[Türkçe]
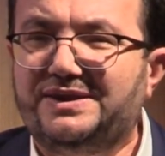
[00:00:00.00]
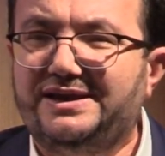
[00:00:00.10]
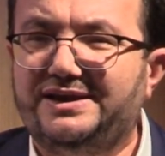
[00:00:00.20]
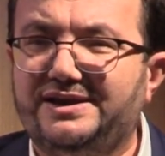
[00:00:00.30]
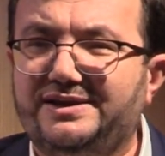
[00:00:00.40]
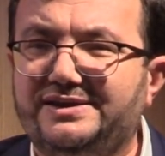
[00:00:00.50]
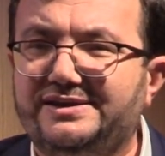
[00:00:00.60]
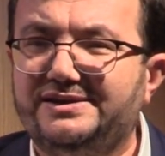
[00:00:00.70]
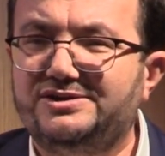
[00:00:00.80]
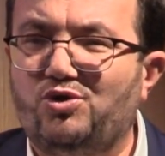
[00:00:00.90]
e,
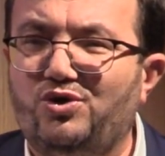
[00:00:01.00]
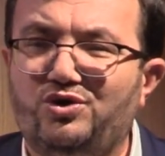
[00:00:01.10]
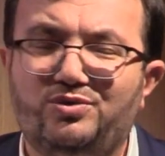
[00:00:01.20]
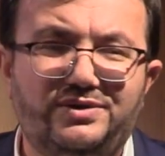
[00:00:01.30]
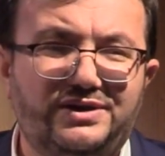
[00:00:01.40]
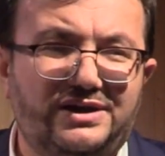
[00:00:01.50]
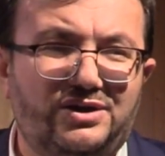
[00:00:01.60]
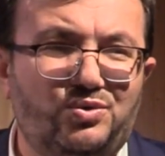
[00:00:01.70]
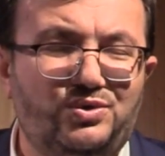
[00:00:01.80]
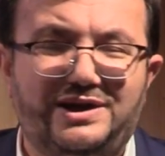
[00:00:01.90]
o
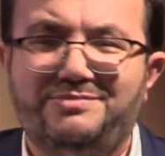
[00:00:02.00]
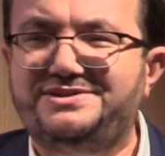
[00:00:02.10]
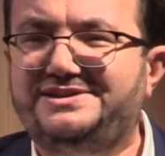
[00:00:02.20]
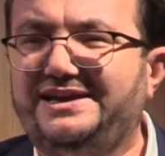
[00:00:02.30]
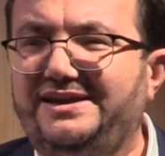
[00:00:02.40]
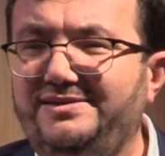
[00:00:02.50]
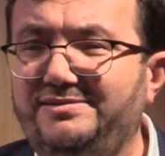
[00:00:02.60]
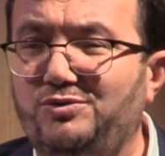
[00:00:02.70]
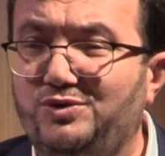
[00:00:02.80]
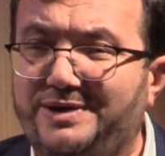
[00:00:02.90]
ülkemizde
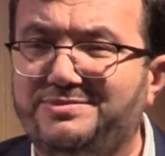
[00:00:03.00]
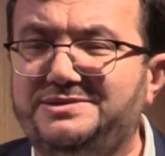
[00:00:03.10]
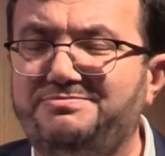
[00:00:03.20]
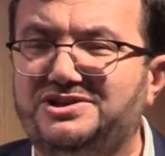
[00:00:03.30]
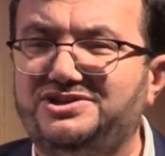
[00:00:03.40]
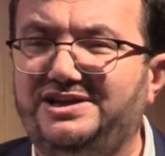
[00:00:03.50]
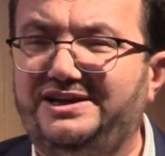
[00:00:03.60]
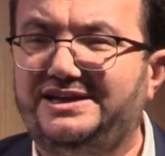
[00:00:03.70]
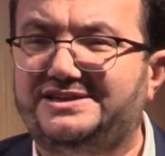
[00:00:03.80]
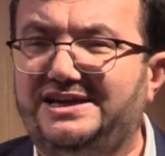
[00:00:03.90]
ülkemizin
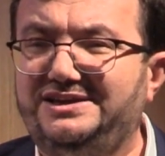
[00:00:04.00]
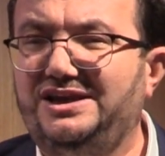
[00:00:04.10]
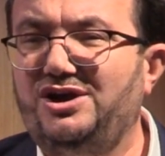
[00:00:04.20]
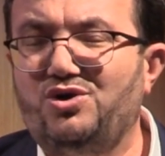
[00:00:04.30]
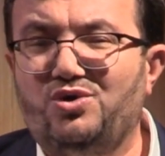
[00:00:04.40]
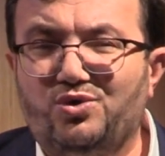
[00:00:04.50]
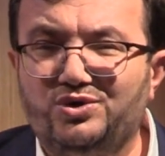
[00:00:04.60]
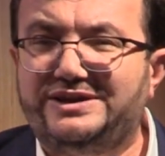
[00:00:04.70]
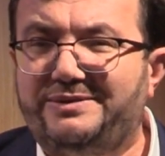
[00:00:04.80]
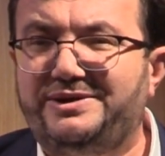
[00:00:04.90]
başından geçen
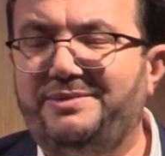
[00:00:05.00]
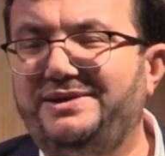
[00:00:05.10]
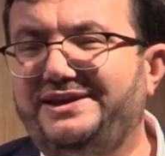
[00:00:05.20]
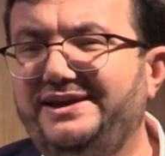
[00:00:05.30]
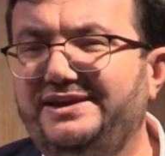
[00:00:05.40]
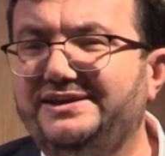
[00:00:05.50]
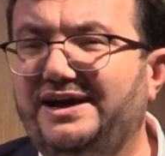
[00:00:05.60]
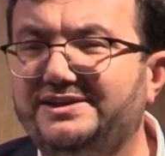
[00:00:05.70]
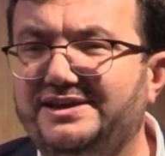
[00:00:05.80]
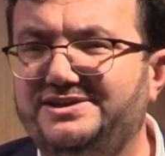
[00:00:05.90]
o depremleri
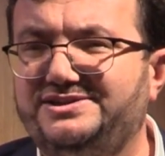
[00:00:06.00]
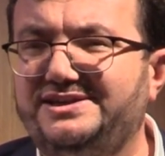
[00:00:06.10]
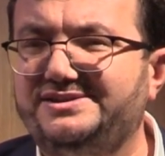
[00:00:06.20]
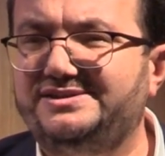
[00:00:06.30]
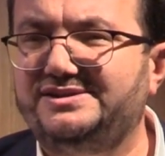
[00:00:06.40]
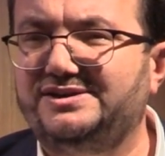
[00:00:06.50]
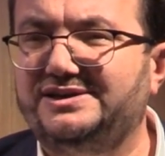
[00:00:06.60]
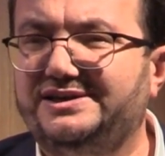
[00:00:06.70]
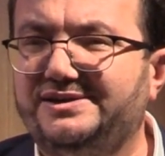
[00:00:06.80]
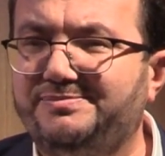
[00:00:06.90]
yad edeceğiz.
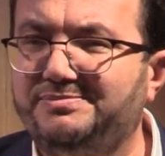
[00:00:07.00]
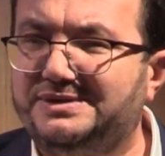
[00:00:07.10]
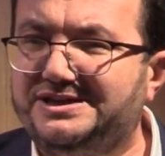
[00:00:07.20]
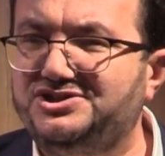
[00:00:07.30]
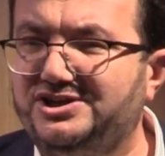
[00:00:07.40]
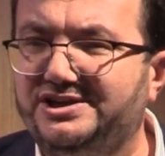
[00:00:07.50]
E, birinci